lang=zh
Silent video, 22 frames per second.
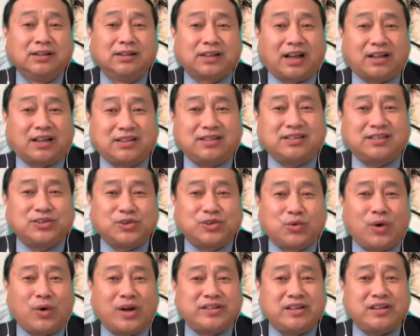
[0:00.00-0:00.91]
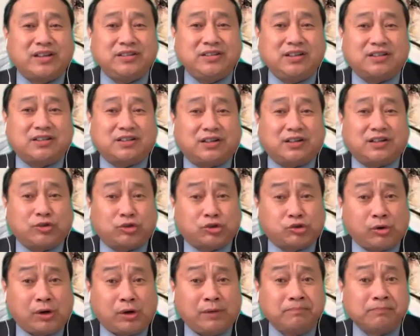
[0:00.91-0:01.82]
他现在更关心疫情。”就是
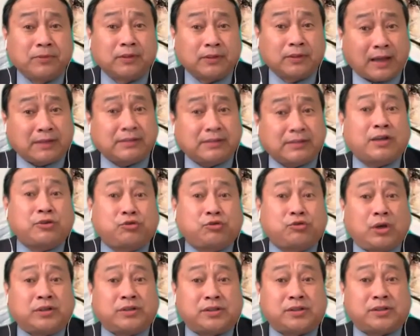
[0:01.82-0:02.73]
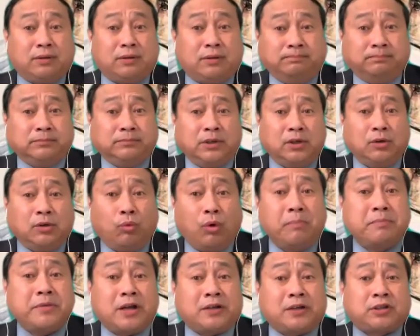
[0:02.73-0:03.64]
说他在学习。我
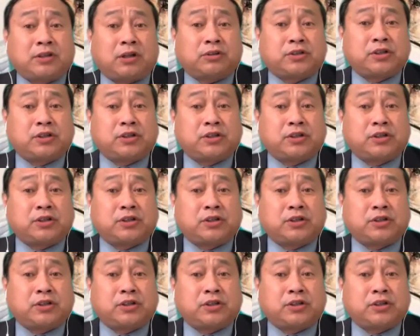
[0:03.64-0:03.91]
们也知道，